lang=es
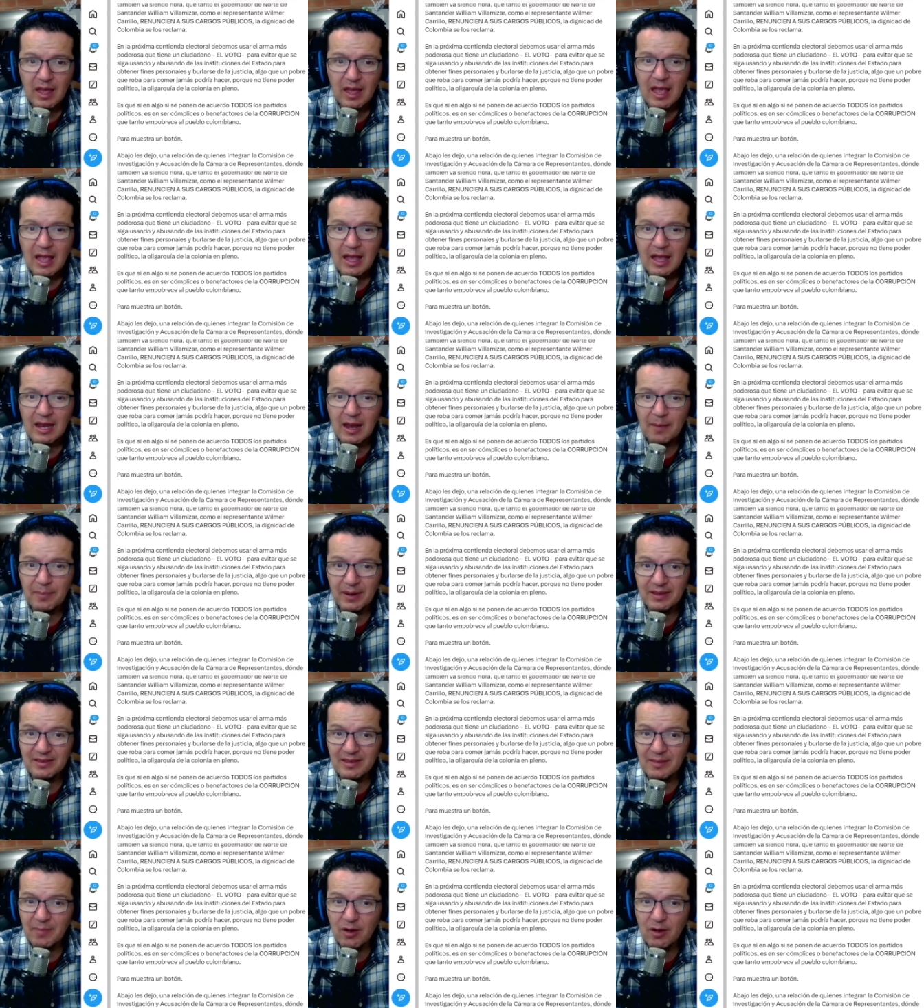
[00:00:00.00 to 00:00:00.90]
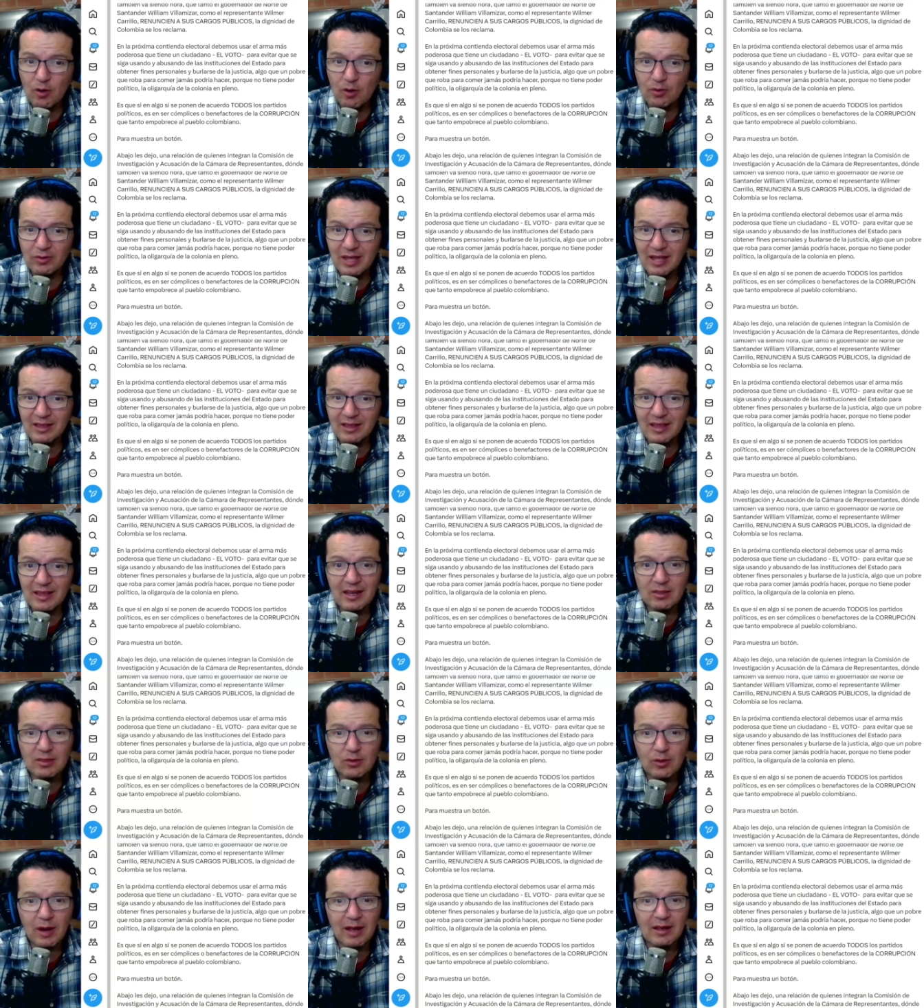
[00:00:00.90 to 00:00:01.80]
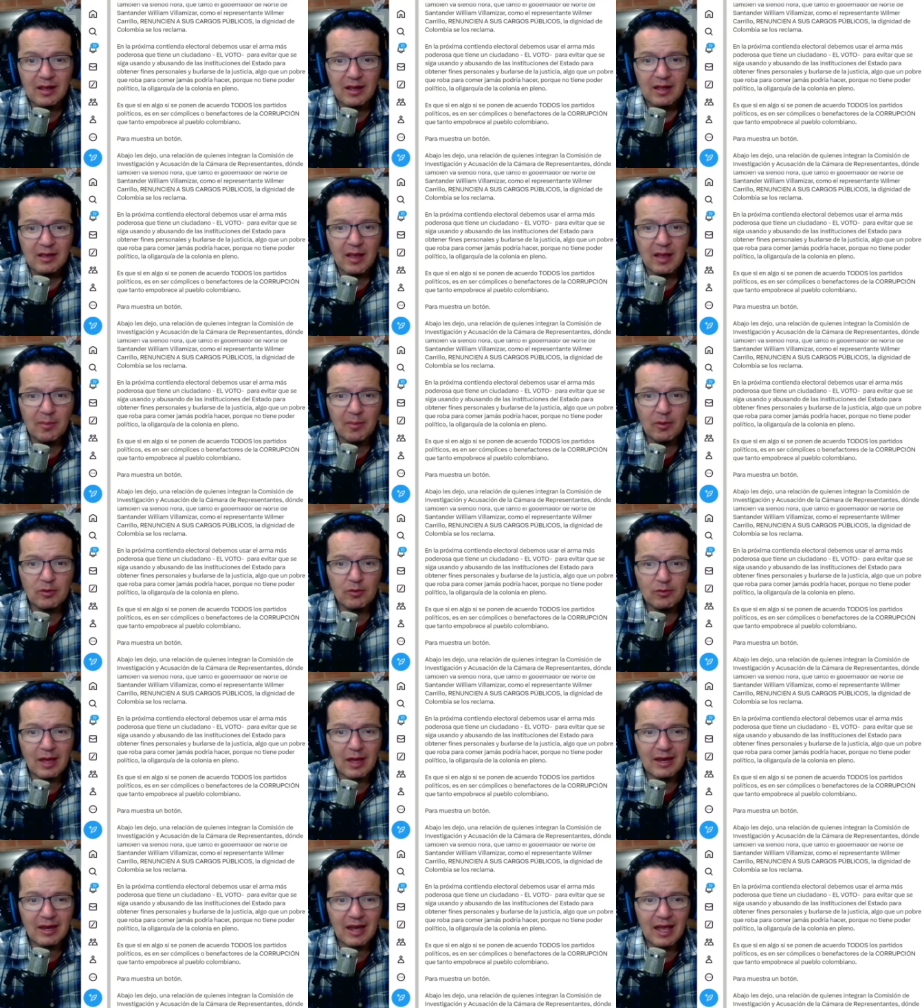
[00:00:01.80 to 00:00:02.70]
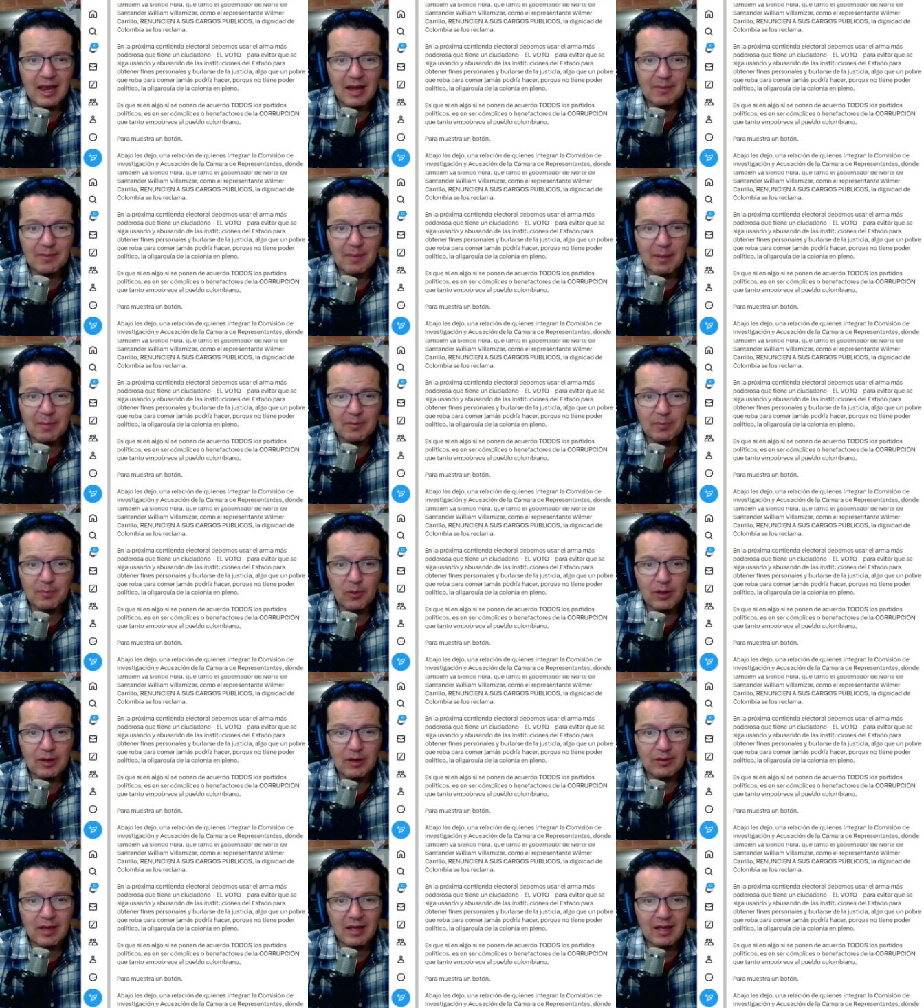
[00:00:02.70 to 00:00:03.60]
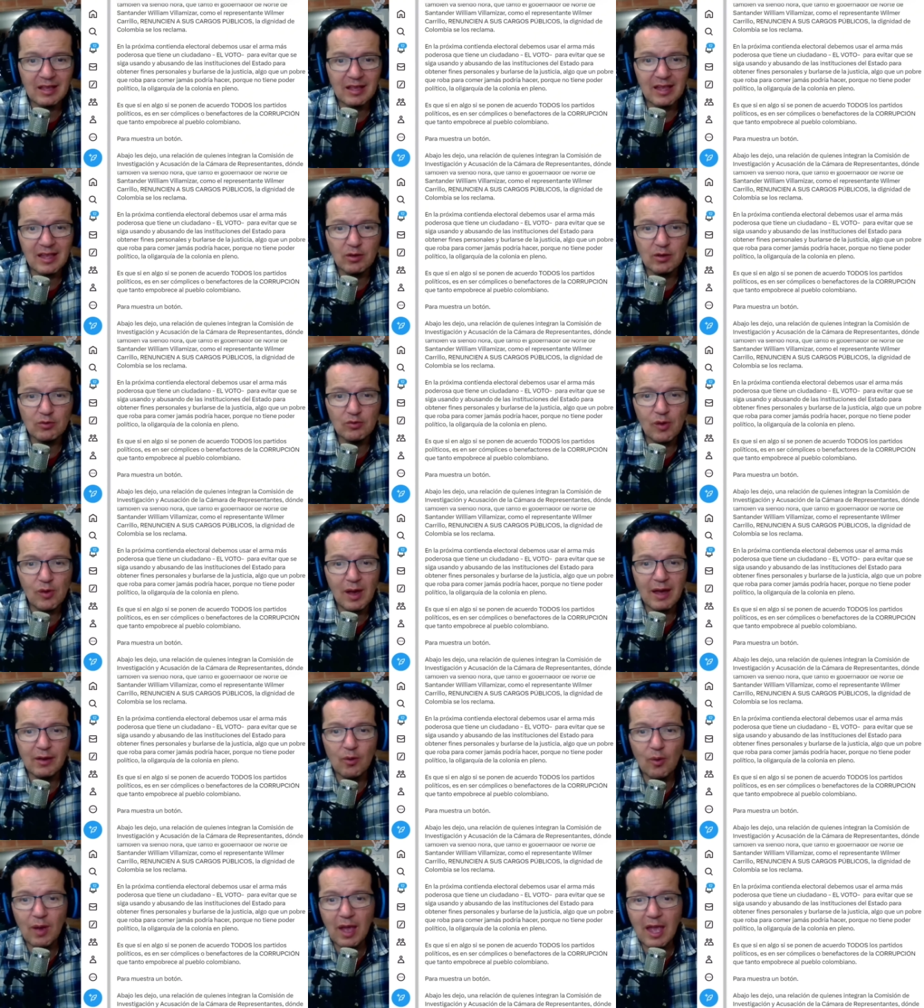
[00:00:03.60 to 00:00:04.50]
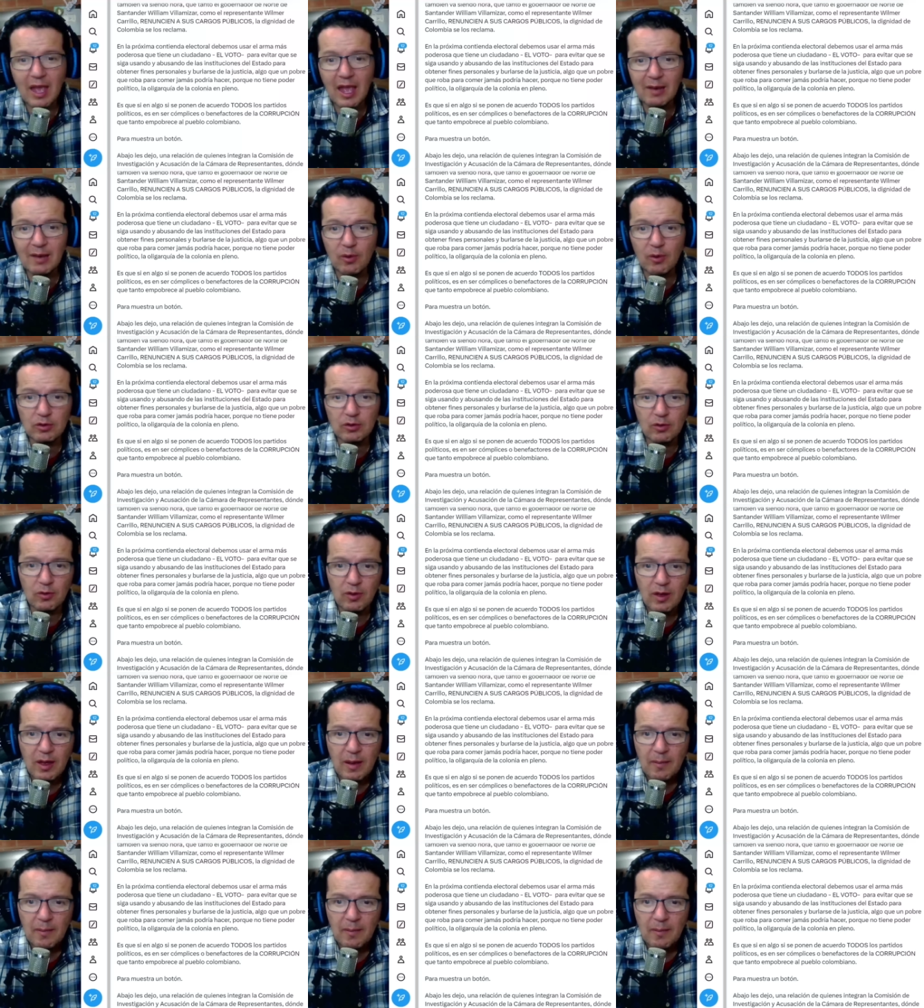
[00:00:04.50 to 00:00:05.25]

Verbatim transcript: En la próxima contienda electoral debemos usar el arma más poderosa que tiene un ciudadano, el voto,